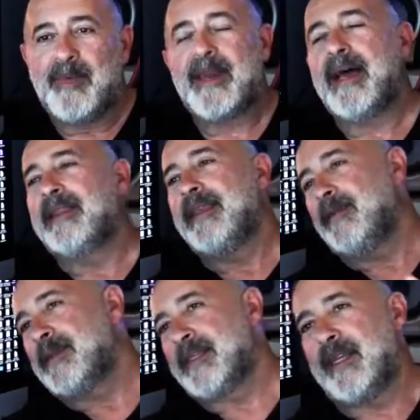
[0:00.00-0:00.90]
I Randy
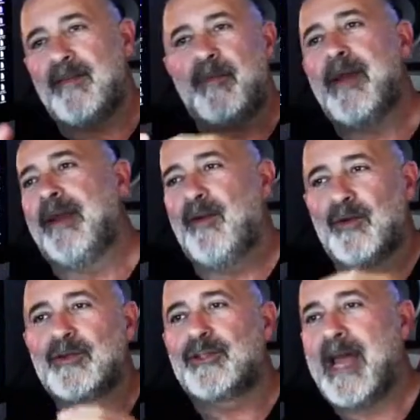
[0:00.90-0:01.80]
MC, vabbè, li
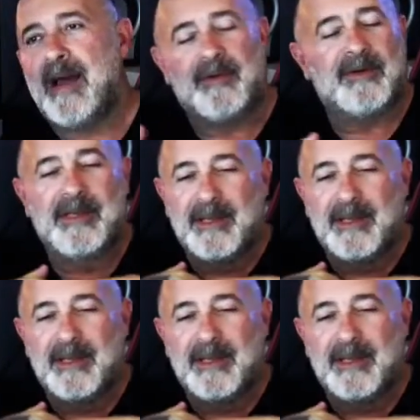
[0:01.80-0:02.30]
conosciamo,